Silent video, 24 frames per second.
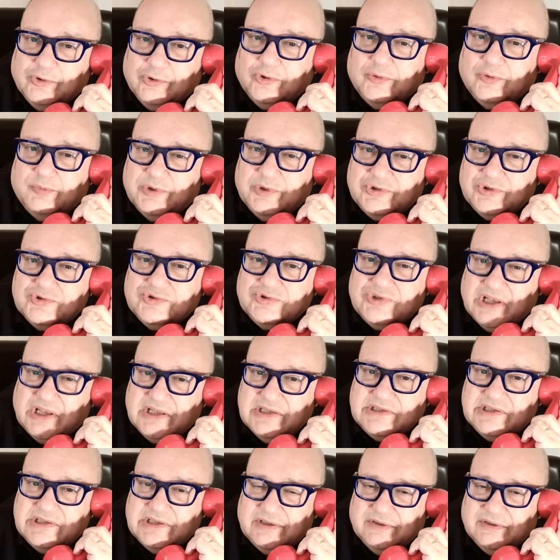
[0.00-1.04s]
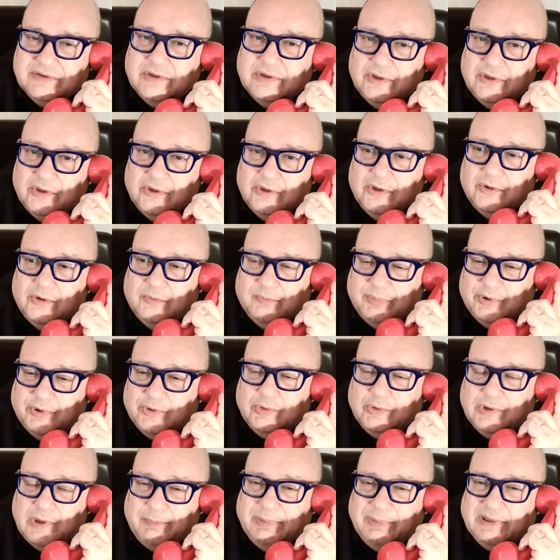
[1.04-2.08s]
como ha hecho Sánchez por
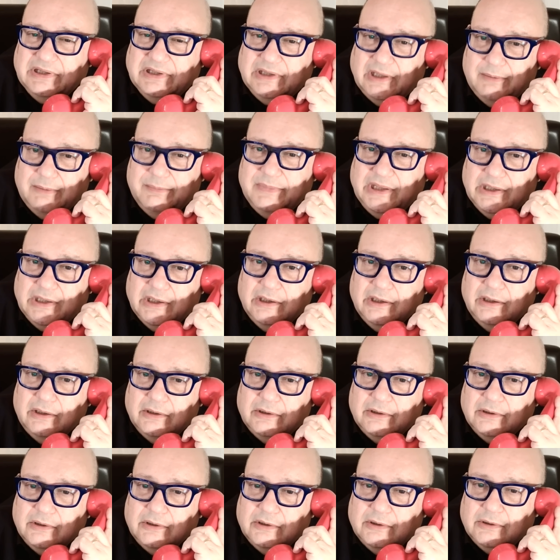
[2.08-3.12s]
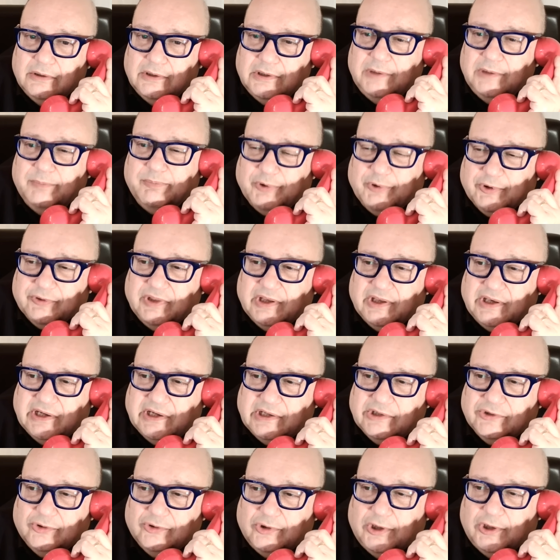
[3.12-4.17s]
una pandemia y por
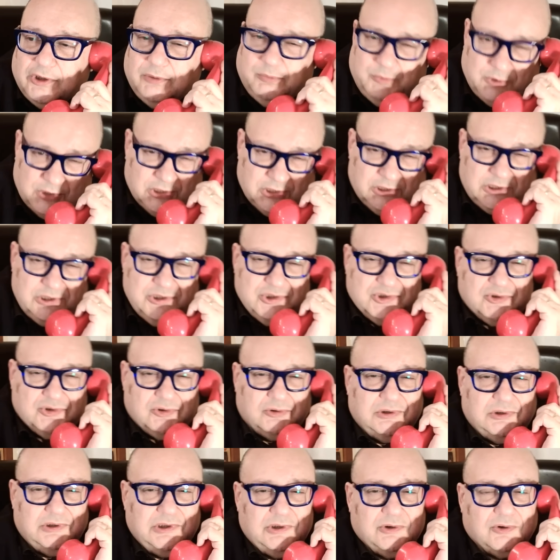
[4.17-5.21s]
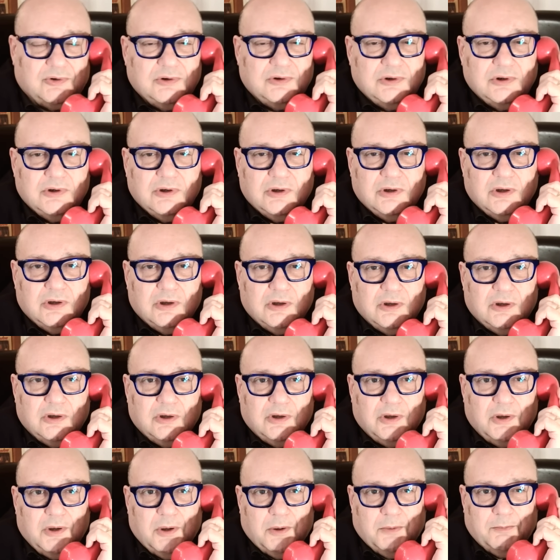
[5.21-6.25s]
decreto ley. Mira, qué listo el tío.
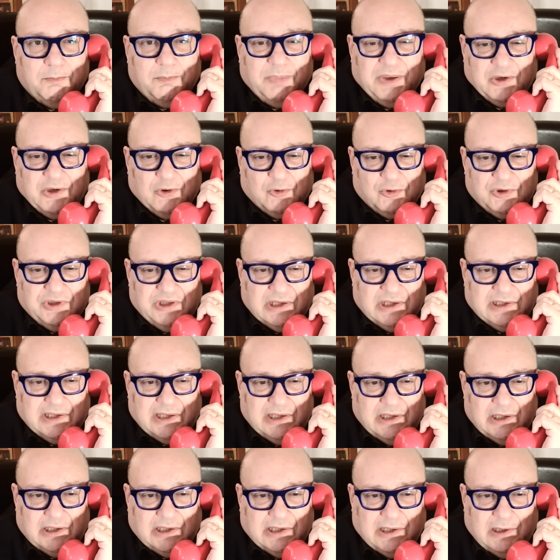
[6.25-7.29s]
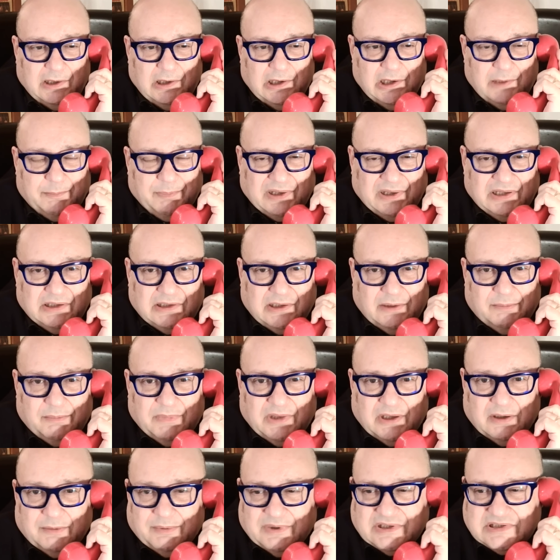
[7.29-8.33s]
Pero oye, ¿qué,
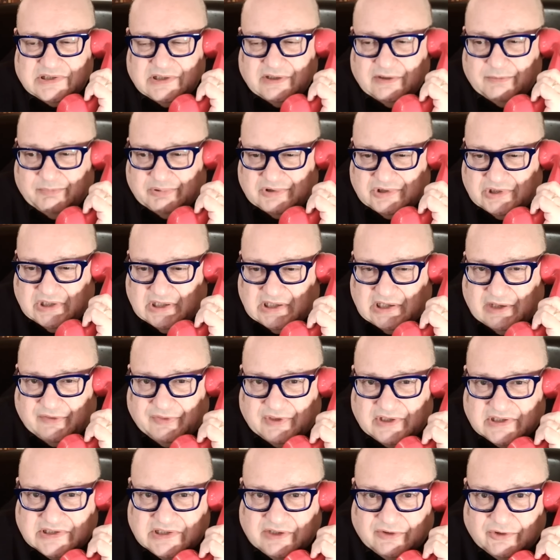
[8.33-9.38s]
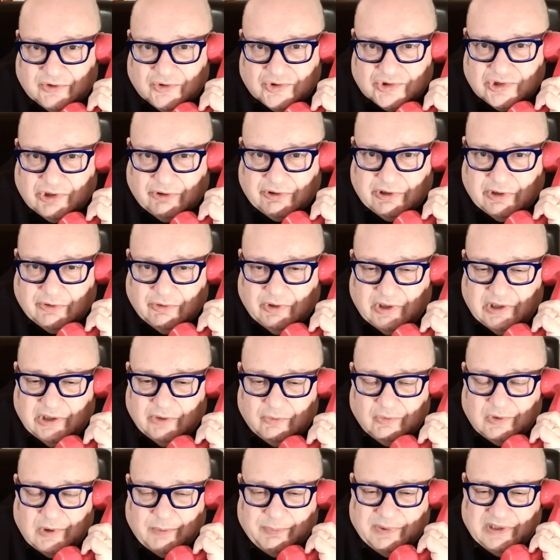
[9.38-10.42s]
pandemia vas a... Pues si gracias a Dios ahora no hay
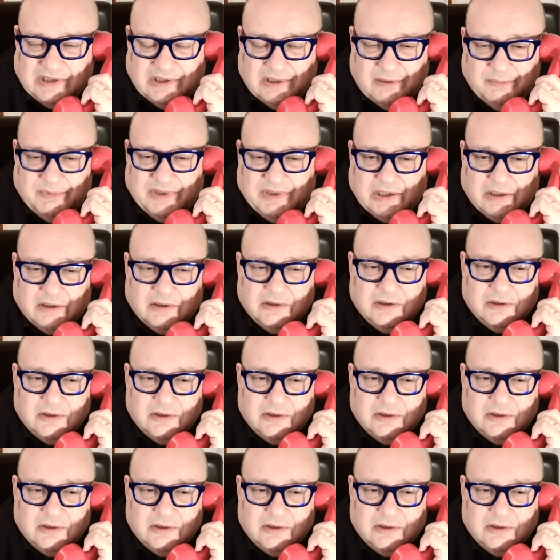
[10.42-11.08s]
ninguna pandemia.